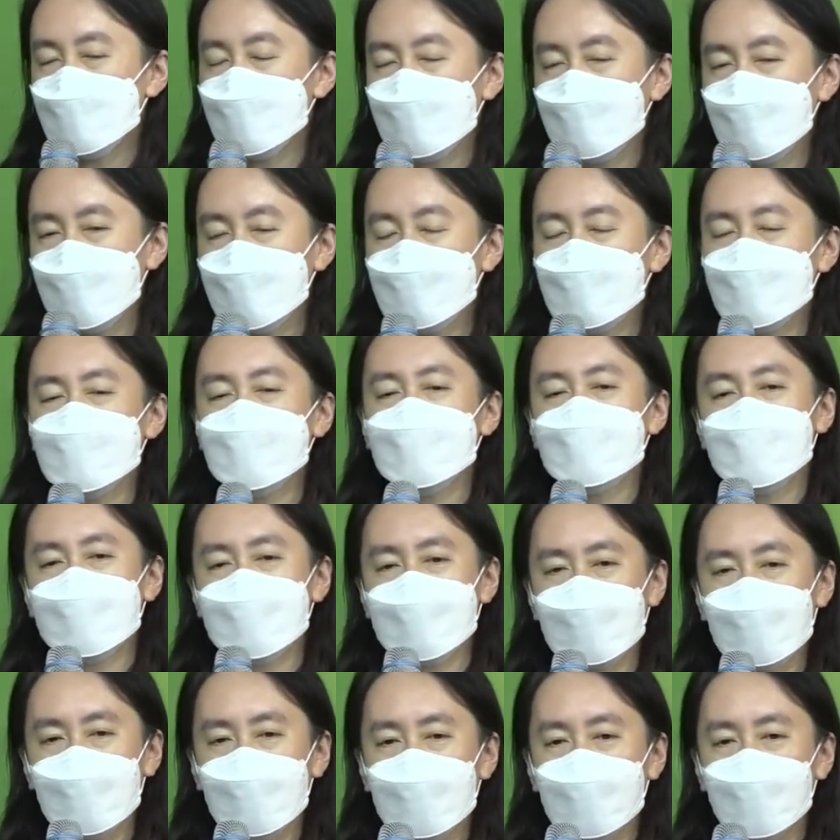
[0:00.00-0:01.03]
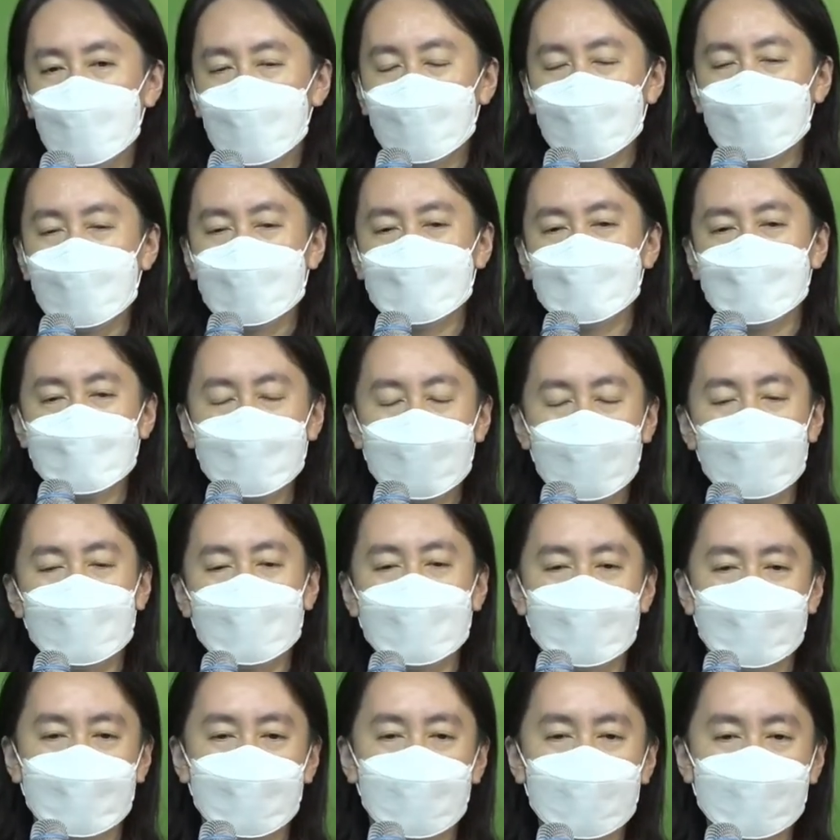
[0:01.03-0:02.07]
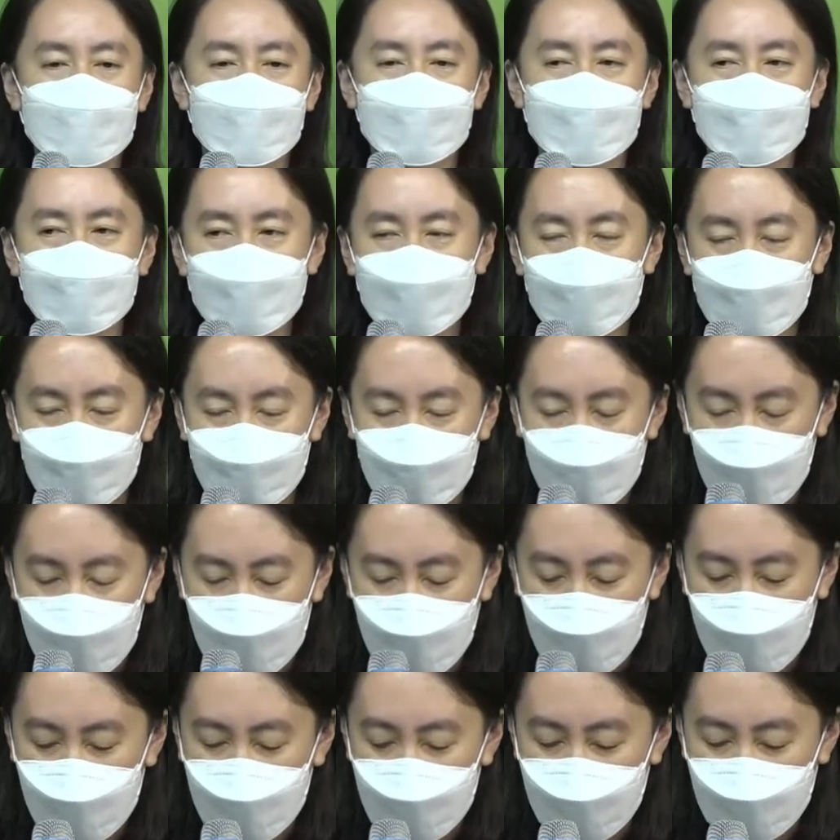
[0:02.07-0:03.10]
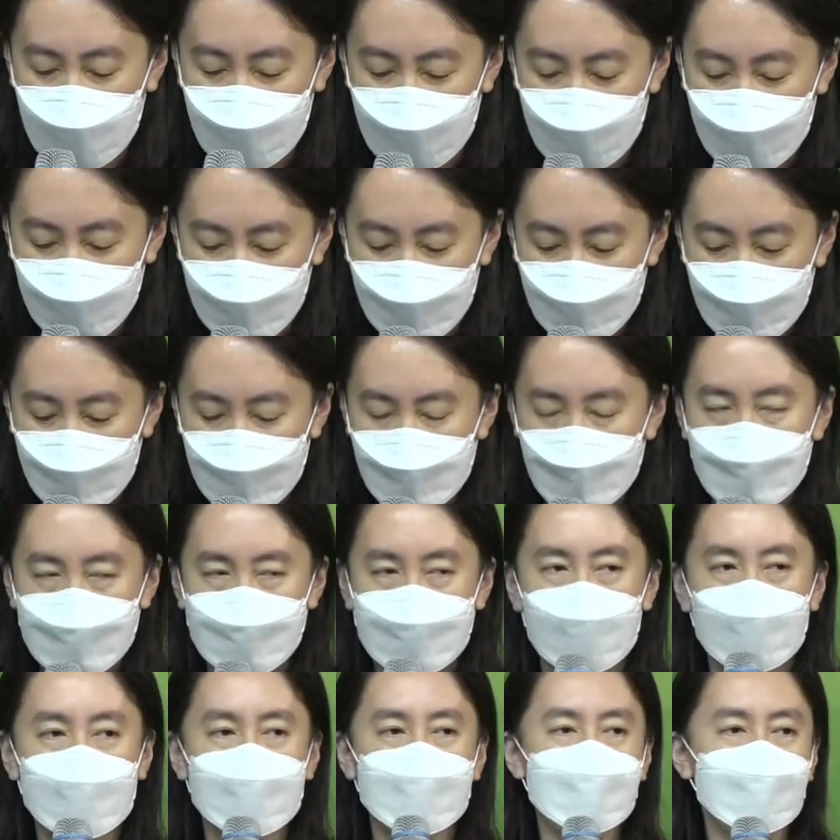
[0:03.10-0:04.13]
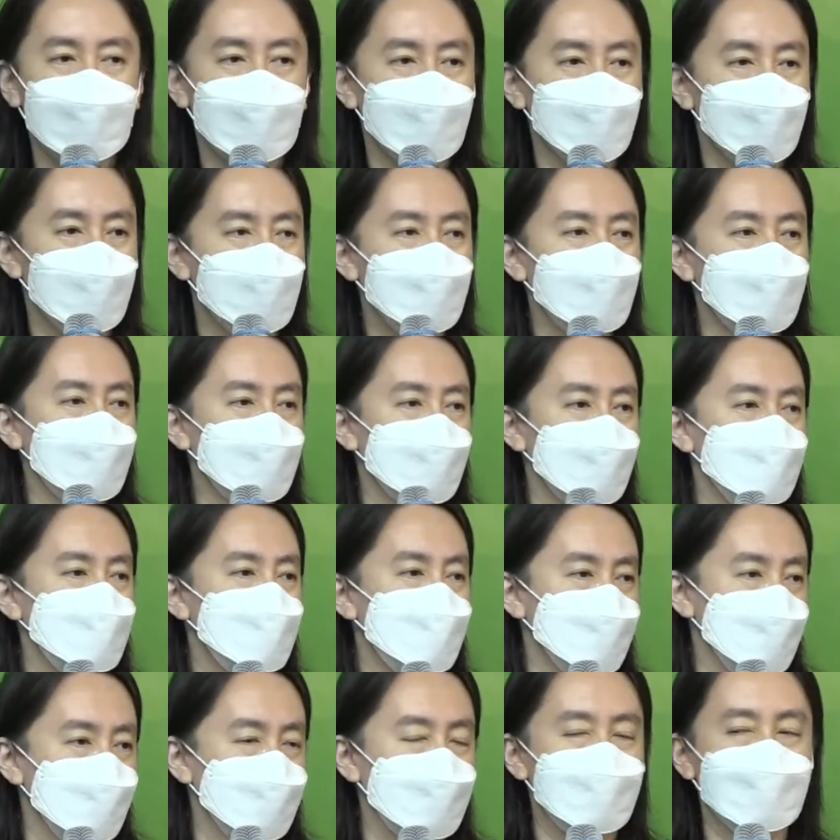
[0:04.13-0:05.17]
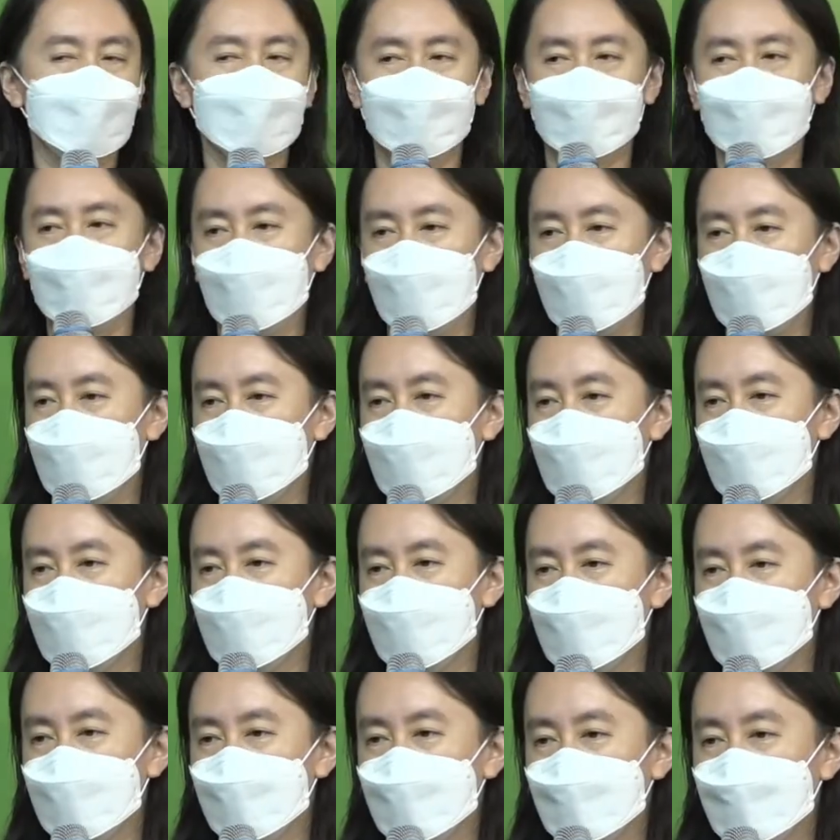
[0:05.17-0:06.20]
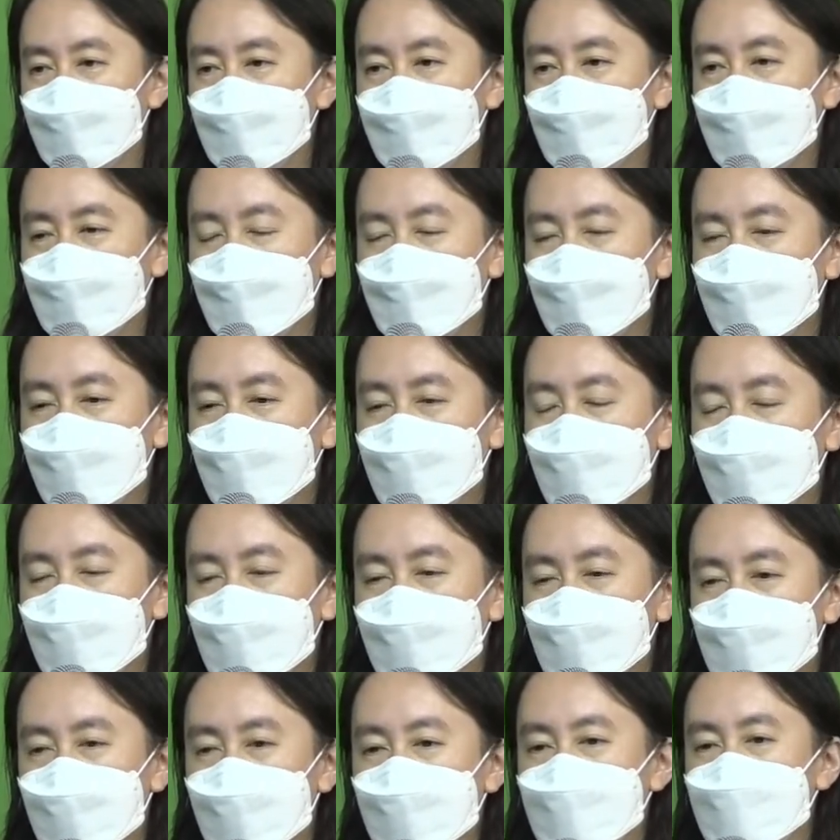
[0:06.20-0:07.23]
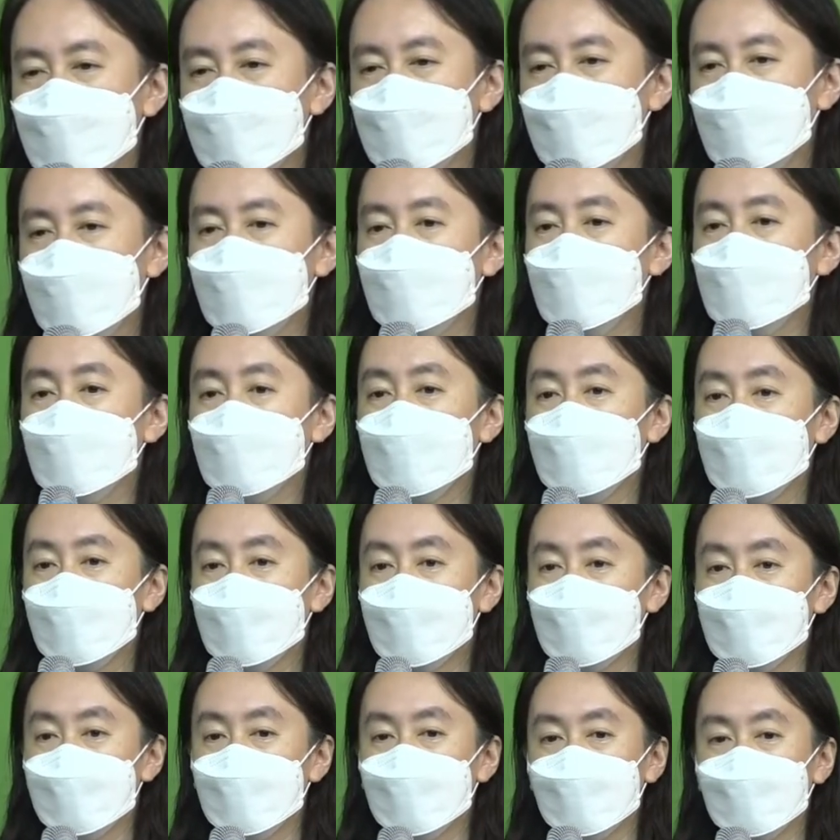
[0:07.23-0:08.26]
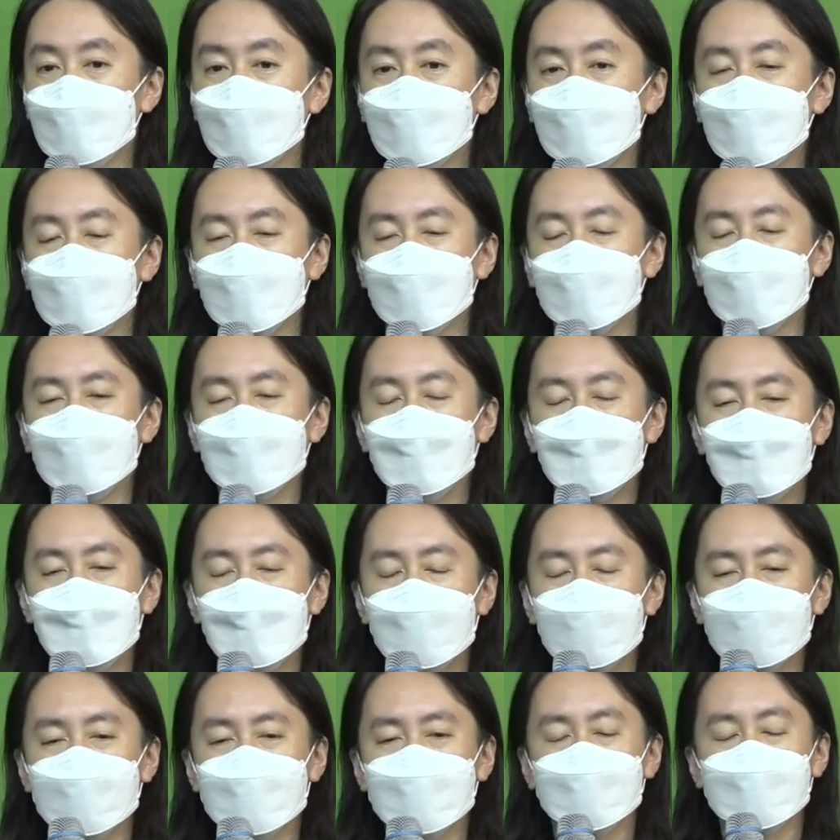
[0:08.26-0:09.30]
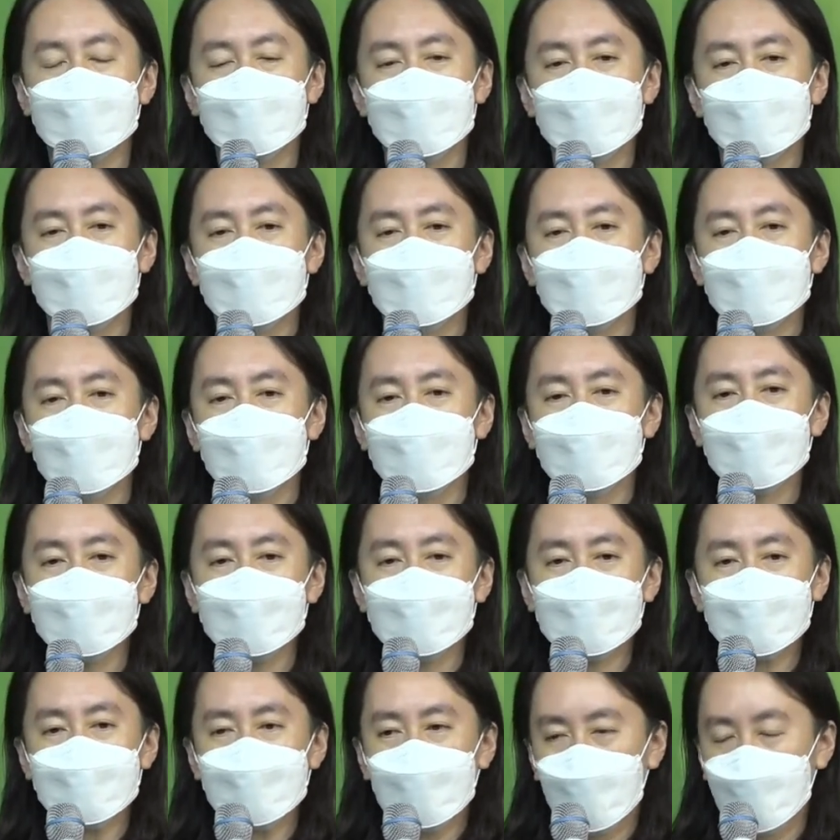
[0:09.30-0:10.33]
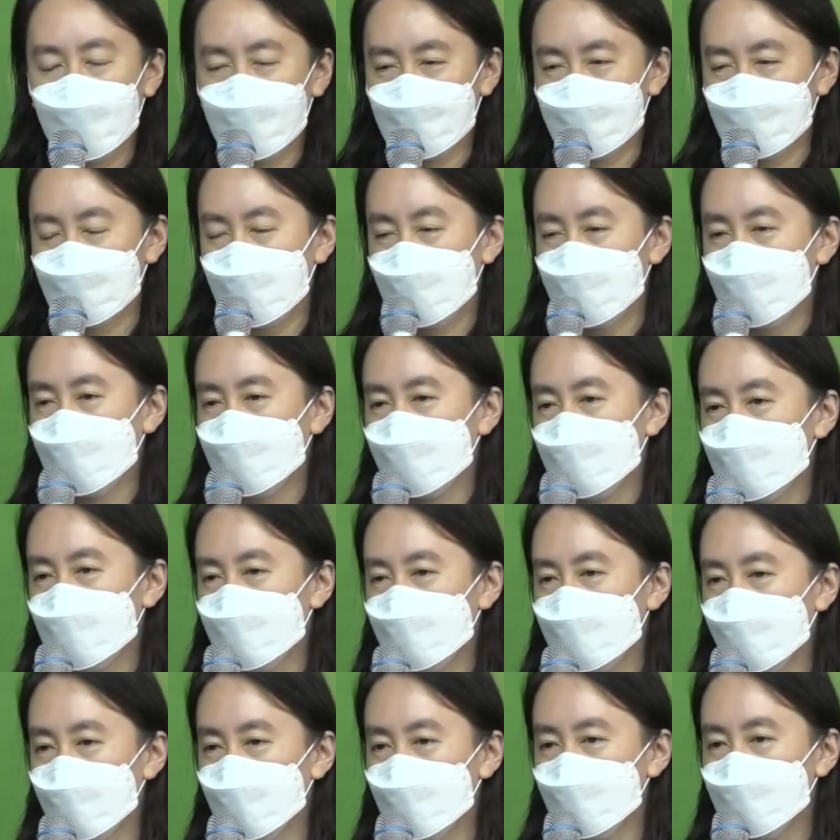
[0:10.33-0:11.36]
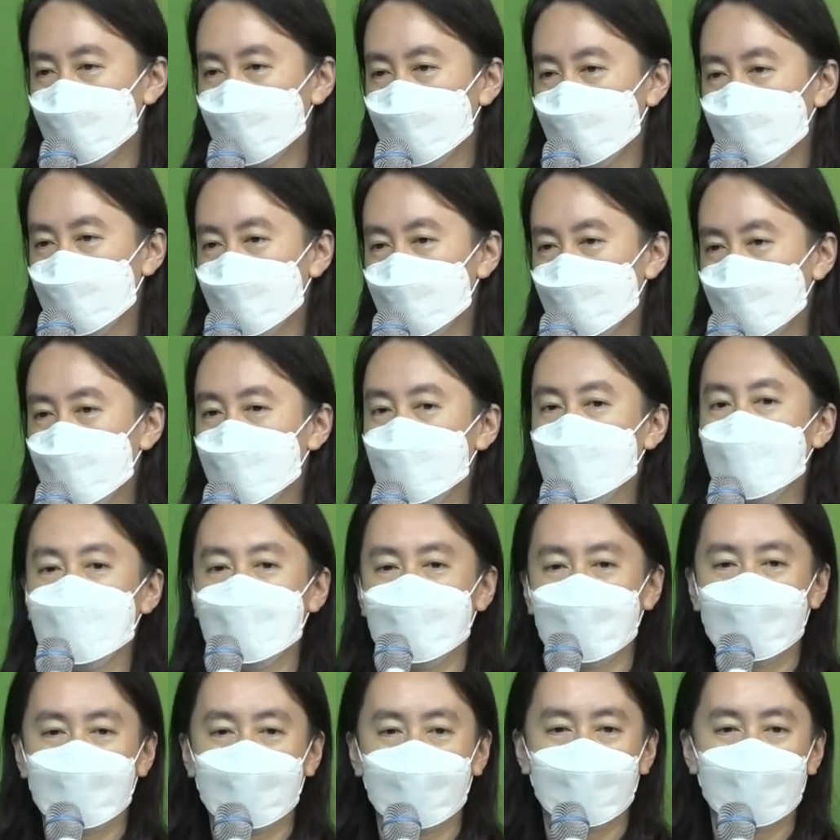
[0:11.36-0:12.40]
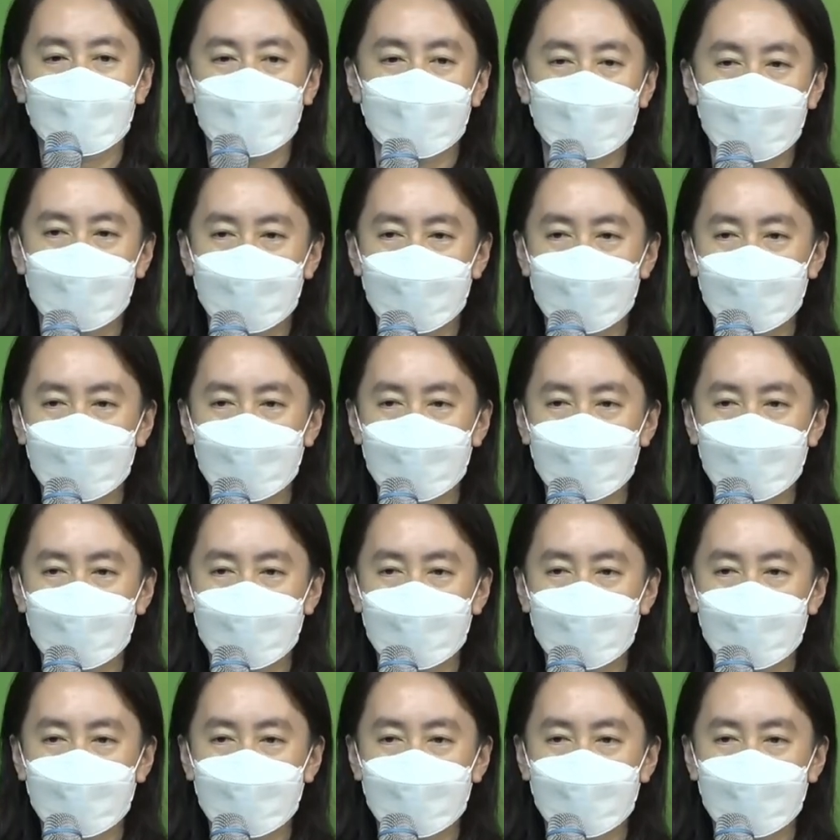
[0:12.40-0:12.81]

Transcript: 빛이 있으라 어라 샤인 하시니 다 새 은혜로 회복된 줄 믿습니다. 사실 새벽 예배 드리고 한 8시, 9시 되면은 너무 졸리잖아요.